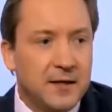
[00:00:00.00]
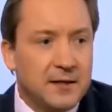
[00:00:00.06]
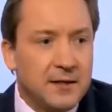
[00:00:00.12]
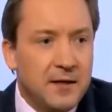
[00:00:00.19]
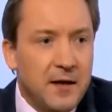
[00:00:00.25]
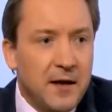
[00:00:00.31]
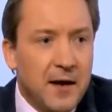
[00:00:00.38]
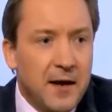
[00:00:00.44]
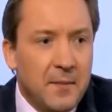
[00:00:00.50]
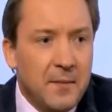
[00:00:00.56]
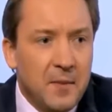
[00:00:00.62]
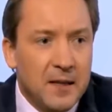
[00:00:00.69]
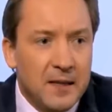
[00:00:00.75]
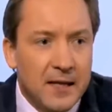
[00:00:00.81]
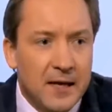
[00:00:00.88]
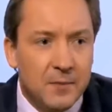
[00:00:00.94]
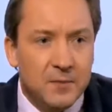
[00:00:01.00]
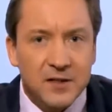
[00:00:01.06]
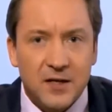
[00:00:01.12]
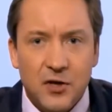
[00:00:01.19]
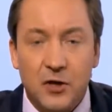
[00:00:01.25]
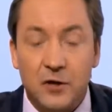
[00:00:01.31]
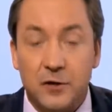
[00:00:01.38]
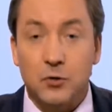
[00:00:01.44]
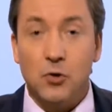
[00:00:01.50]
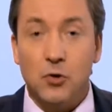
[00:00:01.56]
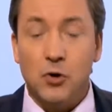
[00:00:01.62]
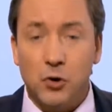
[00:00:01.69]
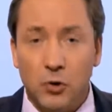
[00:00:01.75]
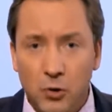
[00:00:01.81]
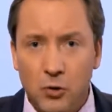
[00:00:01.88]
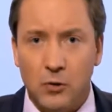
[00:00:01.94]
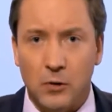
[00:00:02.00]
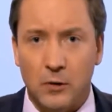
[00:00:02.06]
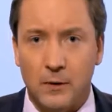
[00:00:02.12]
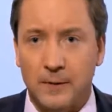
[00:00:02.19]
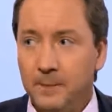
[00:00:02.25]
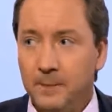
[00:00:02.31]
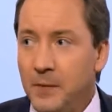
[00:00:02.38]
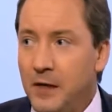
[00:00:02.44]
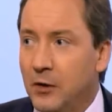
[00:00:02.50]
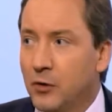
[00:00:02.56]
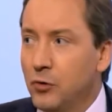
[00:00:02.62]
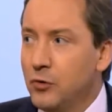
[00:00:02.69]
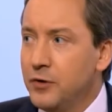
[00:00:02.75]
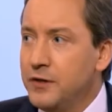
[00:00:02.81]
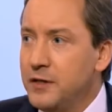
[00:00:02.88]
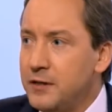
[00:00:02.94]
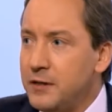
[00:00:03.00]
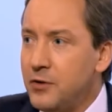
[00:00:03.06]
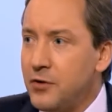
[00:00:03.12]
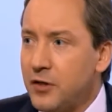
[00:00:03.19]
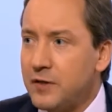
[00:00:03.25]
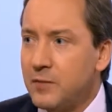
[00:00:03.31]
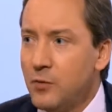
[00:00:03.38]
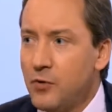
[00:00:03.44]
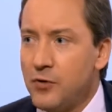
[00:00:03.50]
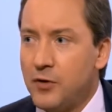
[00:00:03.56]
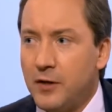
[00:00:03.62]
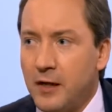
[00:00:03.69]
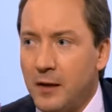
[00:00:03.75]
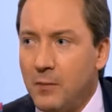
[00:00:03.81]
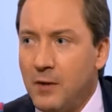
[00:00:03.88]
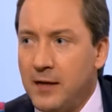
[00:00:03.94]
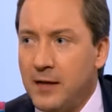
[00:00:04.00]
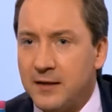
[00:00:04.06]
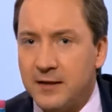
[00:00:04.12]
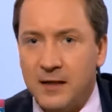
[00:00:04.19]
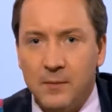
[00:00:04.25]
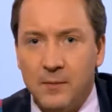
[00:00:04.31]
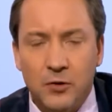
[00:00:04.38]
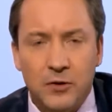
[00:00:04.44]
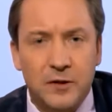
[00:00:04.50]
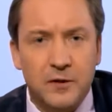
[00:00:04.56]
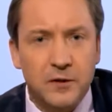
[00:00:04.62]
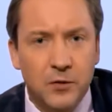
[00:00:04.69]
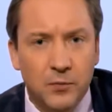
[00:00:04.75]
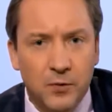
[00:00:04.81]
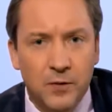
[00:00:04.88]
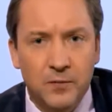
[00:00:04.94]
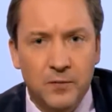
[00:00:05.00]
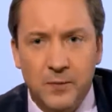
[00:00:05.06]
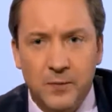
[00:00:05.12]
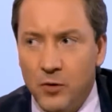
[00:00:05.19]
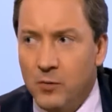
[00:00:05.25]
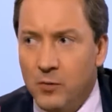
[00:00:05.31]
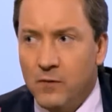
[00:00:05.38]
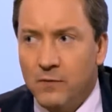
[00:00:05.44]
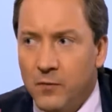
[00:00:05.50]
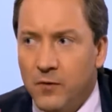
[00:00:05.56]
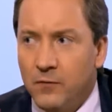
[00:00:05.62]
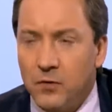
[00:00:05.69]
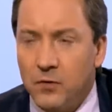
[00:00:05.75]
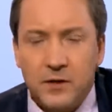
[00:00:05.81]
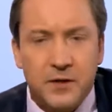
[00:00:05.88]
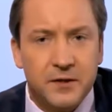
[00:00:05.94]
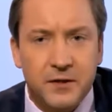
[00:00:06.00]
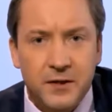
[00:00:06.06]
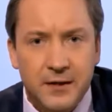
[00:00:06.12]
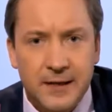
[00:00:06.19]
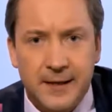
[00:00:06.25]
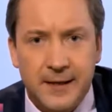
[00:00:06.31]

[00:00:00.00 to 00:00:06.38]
если не MLM сейчас, то что? Ну где сейчас можно нормально заработать с любым дипломом в любом возрасте